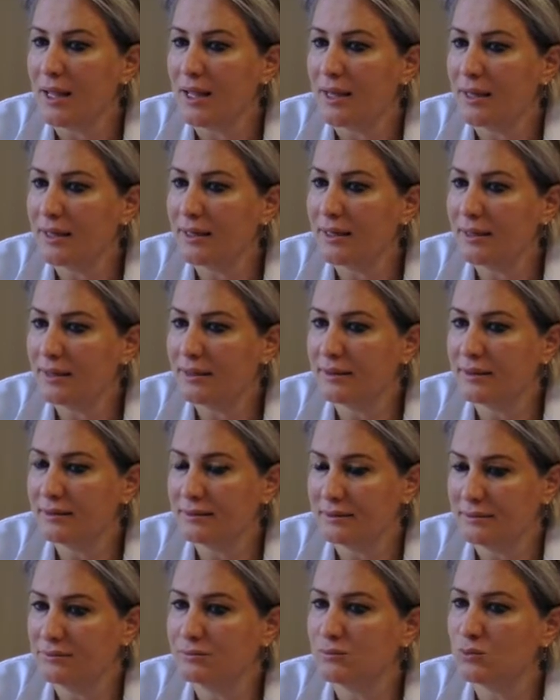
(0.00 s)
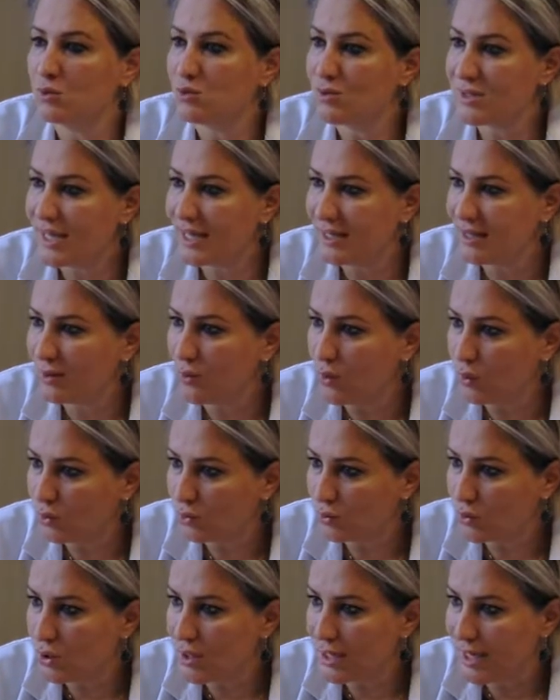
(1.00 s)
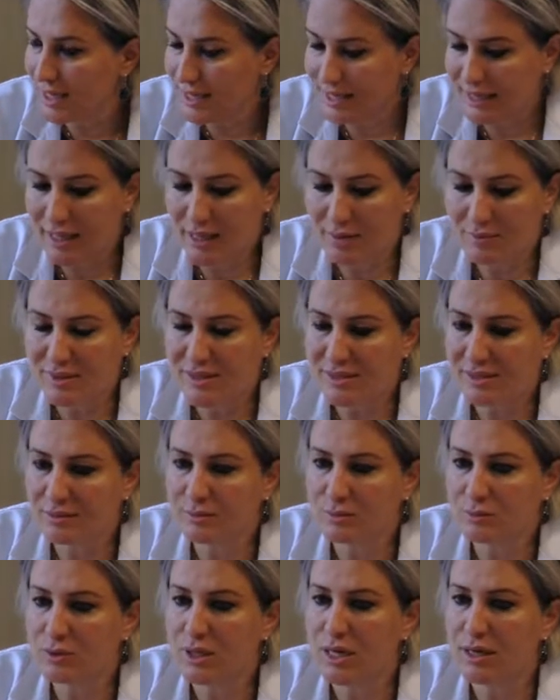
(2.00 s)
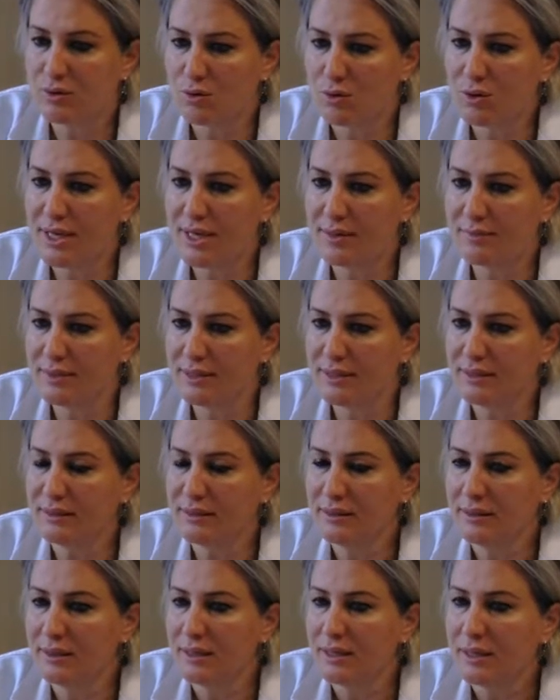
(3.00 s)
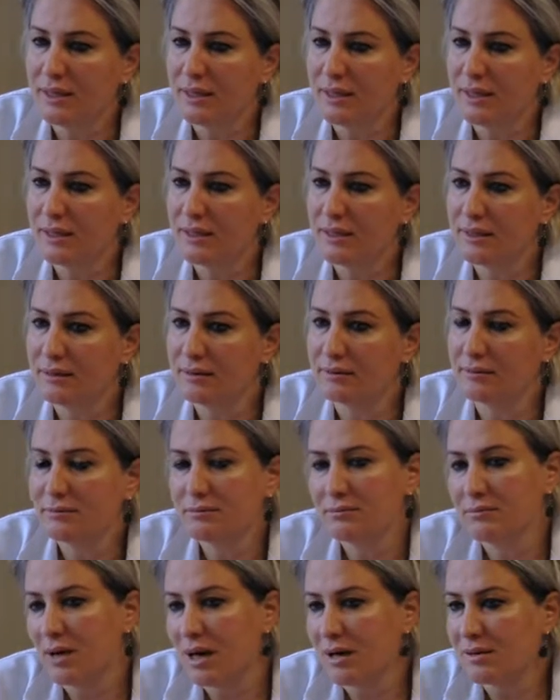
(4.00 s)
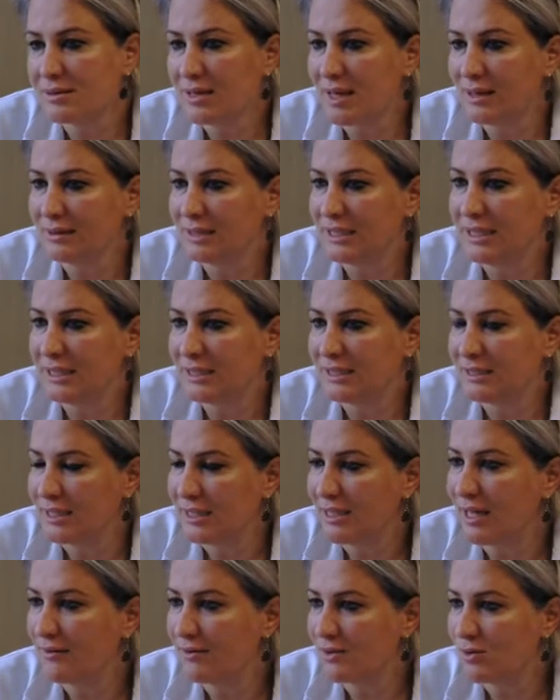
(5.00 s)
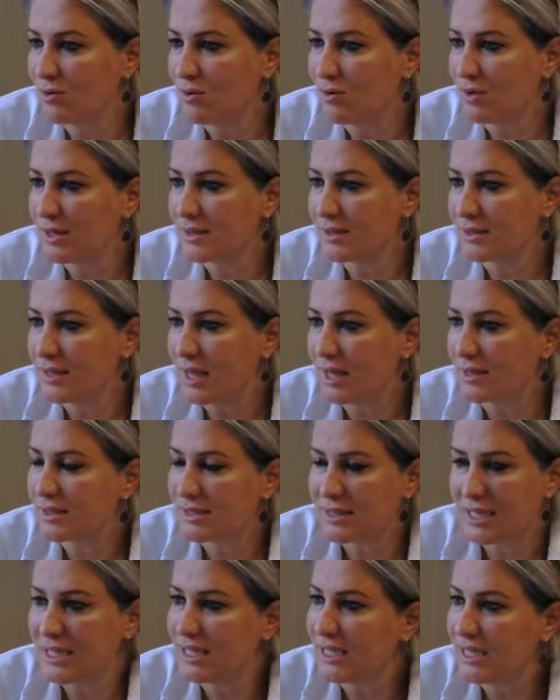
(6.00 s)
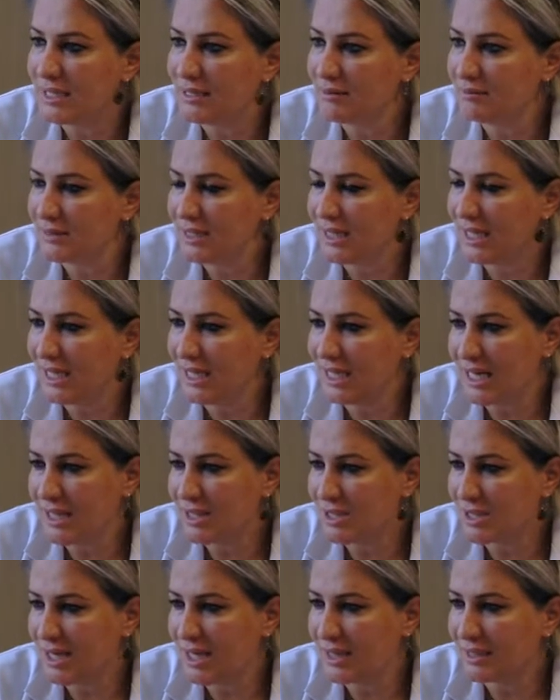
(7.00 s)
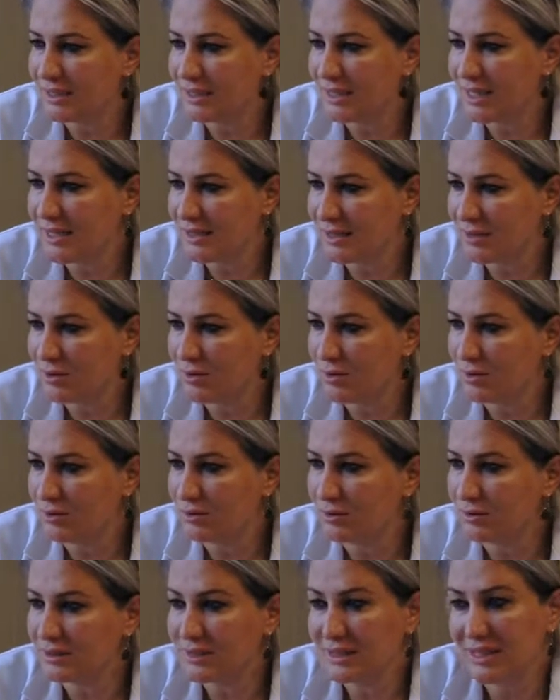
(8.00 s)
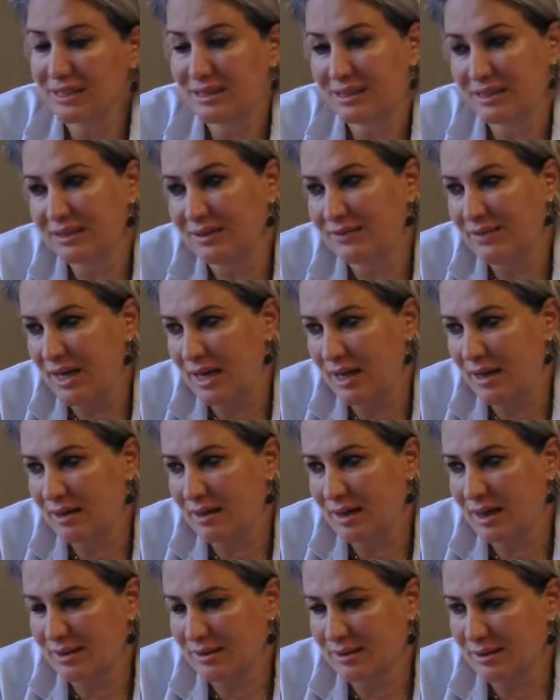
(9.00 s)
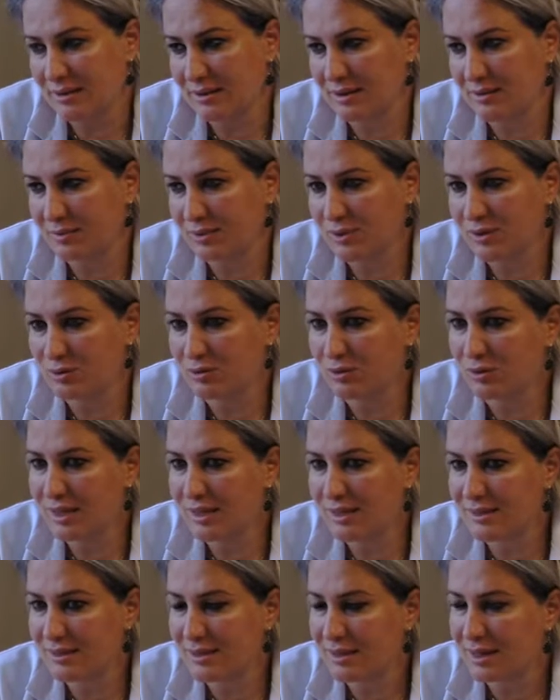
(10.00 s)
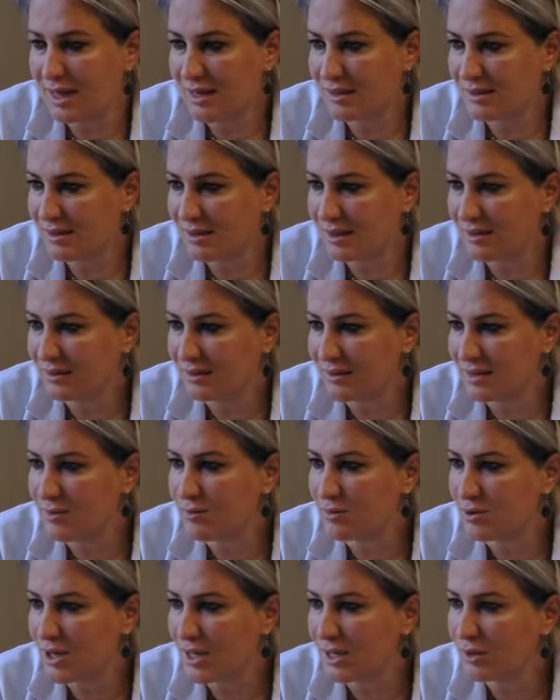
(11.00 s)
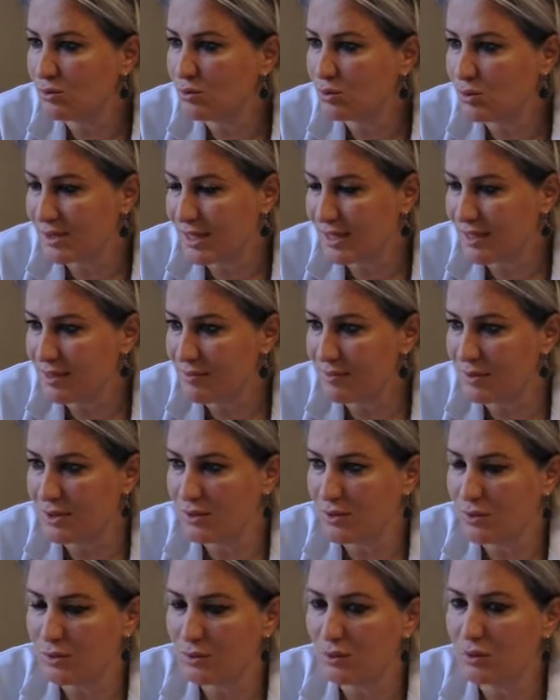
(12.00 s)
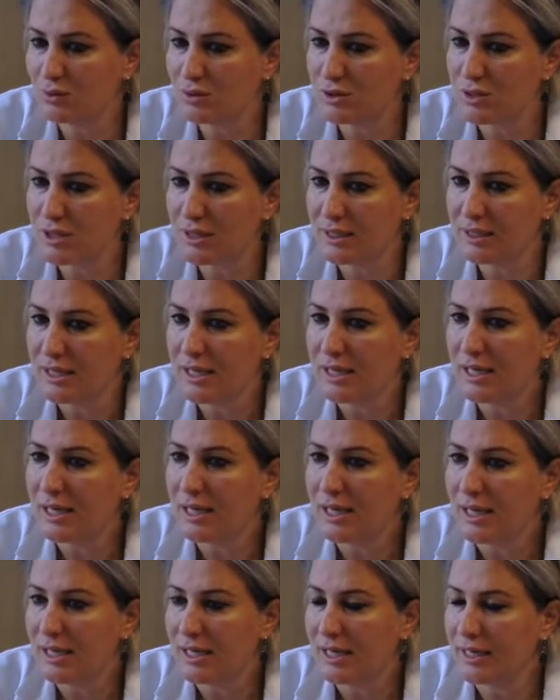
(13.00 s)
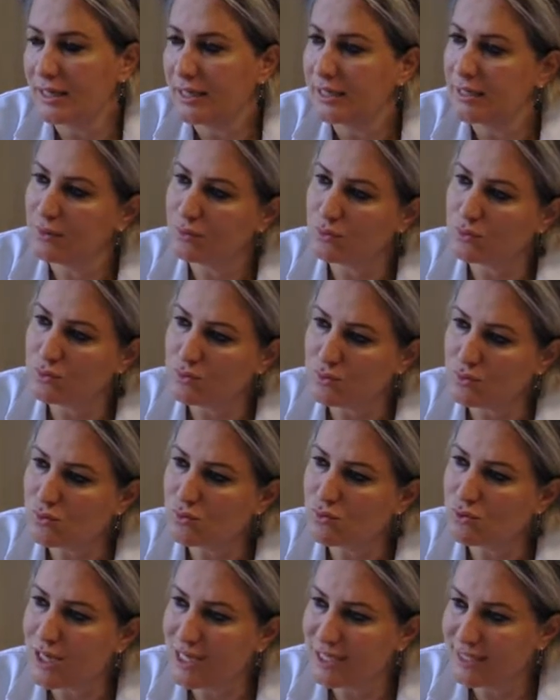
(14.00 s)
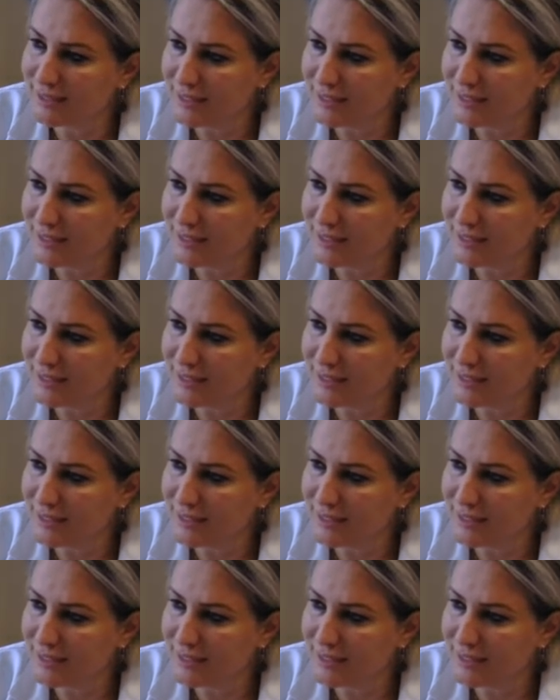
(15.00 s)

e, düzenli kontrollerine gelmesi bunlar önemli. E, bazen ilk tedavi sonrası hasta iyiyim diye ilaçlarını kesiyor, diyetini veya aksatabiliyor. Dolayısıyla hastalık çabucak nüksedebiliyor. Onun için e, uzun süreli